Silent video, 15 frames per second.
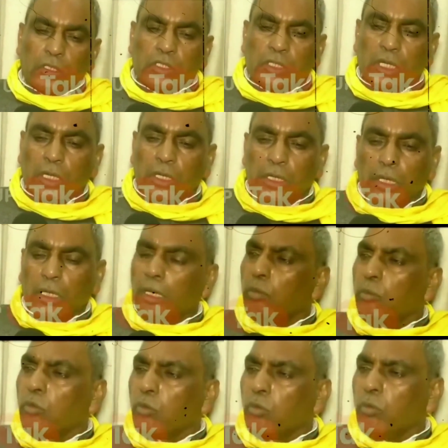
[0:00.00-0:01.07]
इसके लिए
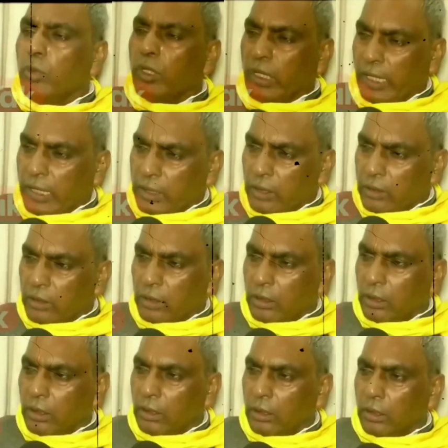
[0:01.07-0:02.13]
हम उनको बधाई
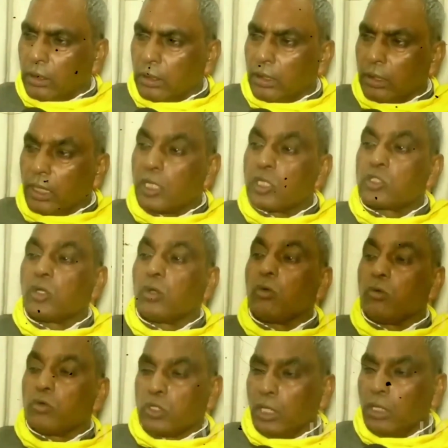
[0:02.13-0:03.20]
देते हैं कल
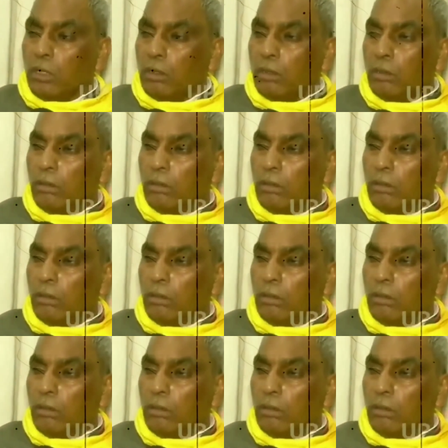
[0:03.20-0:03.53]
सकुशल